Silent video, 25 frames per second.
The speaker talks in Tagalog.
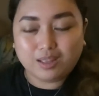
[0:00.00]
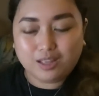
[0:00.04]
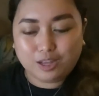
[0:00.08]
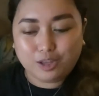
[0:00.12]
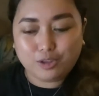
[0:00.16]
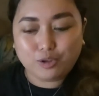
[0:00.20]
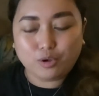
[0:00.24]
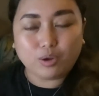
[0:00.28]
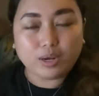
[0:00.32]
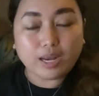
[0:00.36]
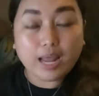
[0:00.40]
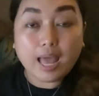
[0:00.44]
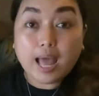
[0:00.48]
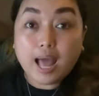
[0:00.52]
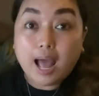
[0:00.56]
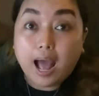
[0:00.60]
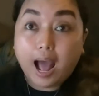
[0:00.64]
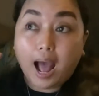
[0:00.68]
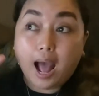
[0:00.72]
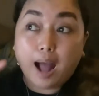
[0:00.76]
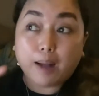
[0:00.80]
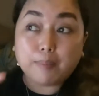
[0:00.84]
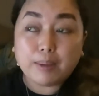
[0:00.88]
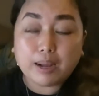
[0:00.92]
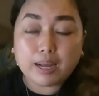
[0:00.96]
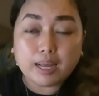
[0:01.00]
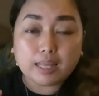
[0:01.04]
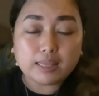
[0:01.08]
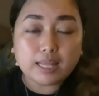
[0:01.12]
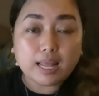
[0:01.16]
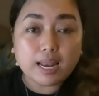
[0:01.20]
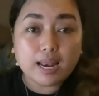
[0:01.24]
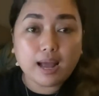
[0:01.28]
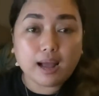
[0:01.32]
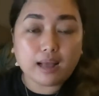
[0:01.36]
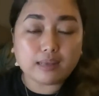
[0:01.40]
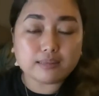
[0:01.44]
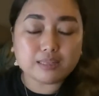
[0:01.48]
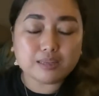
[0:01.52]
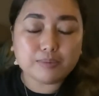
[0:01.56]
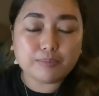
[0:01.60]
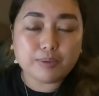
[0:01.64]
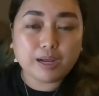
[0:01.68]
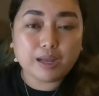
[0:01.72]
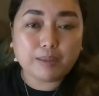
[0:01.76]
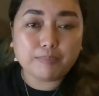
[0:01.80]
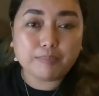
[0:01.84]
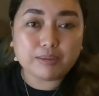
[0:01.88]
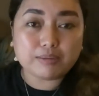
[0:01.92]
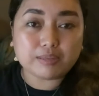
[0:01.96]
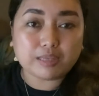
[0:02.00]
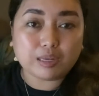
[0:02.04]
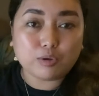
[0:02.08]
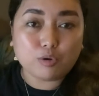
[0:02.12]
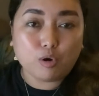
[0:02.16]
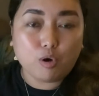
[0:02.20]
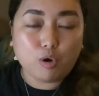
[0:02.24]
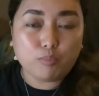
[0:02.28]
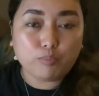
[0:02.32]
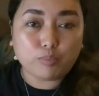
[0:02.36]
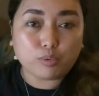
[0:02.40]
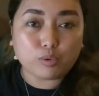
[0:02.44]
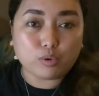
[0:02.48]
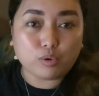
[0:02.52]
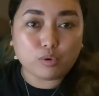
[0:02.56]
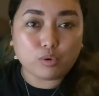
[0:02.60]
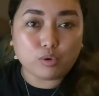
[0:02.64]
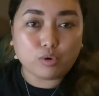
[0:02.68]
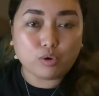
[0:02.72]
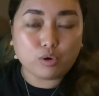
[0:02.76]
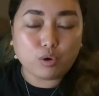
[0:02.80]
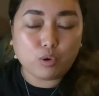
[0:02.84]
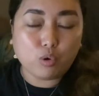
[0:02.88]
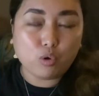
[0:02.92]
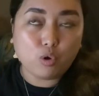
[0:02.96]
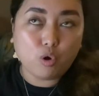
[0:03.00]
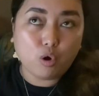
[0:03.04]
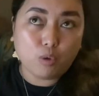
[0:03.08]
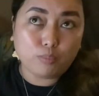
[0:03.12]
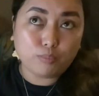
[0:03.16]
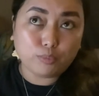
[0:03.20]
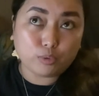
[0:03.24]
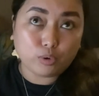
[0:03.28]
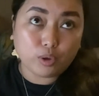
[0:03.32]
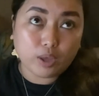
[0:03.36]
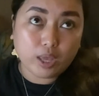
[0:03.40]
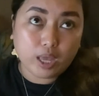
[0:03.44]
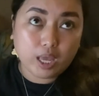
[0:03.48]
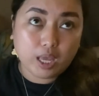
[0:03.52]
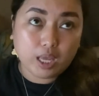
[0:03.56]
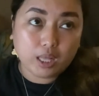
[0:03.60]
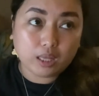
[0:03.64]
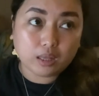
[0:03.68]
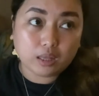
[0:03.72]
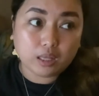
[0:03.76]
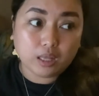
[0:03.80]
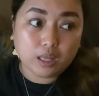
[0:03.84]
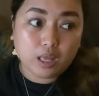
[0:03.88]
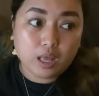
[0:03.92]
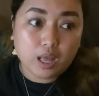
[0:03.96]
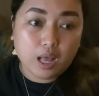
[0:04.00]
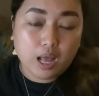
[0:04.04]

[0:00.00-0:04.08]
yun ang maganda lang kasi mga be sa GoPro o GoPro 8